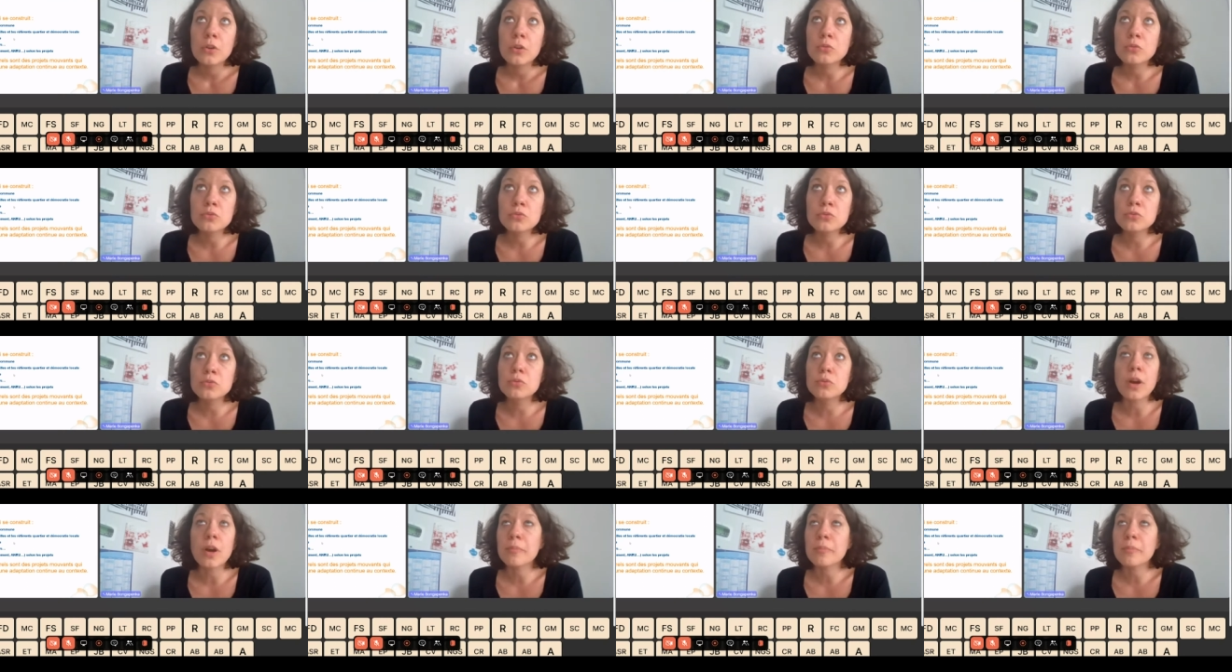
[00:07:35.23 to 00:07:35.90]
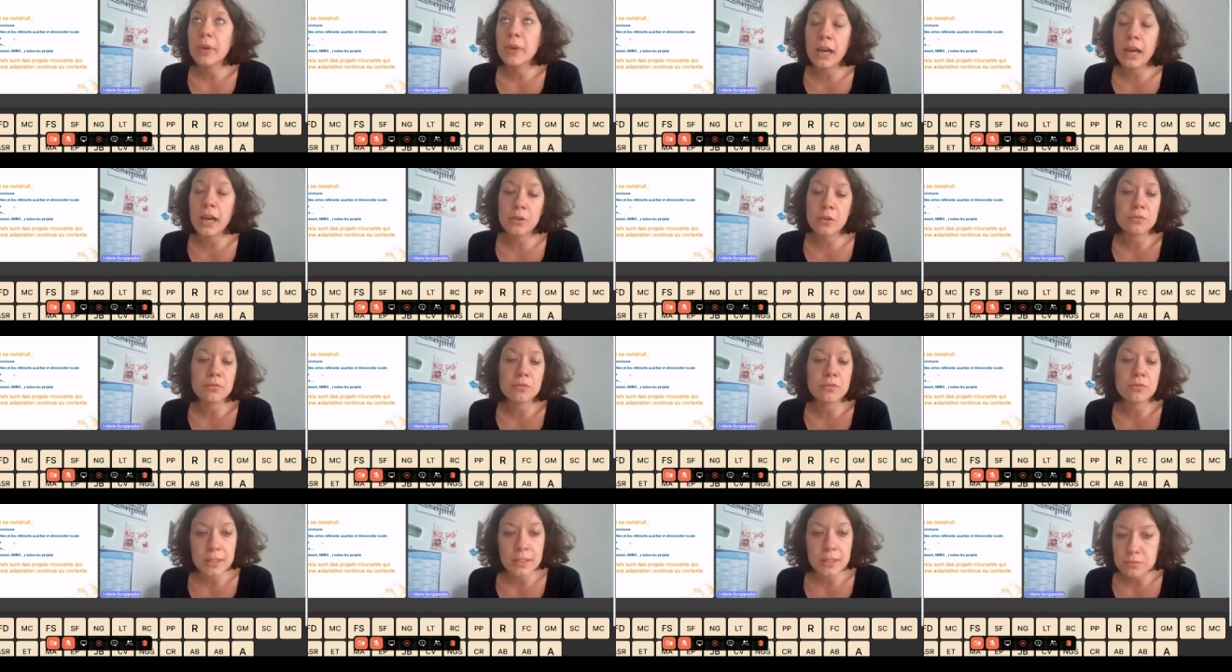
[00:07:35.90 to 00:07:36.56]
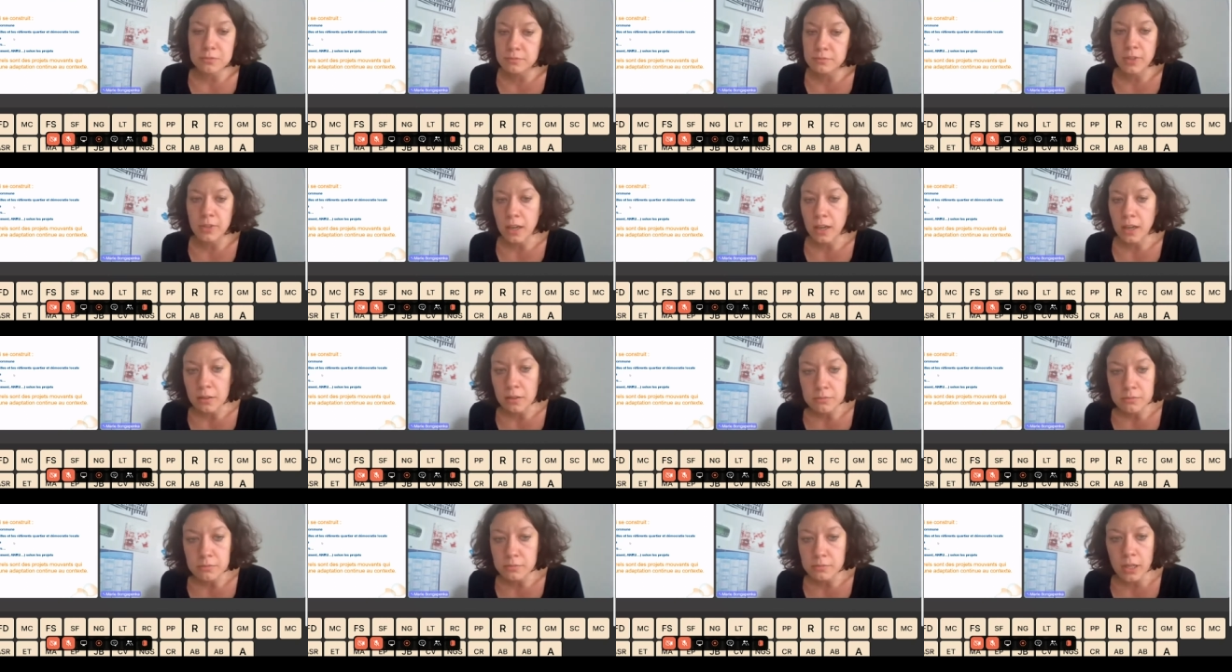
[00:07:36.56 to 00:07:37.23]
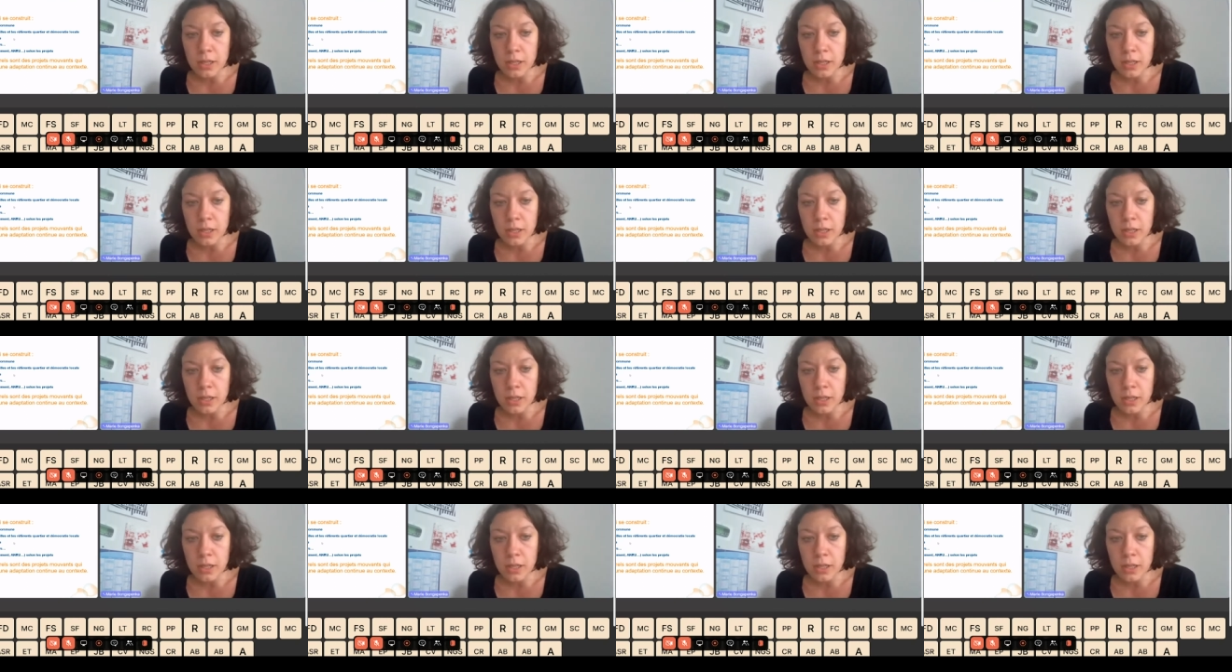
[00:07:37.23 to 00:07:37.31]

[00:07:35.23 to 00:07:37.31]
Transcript: ou un parc, on va on va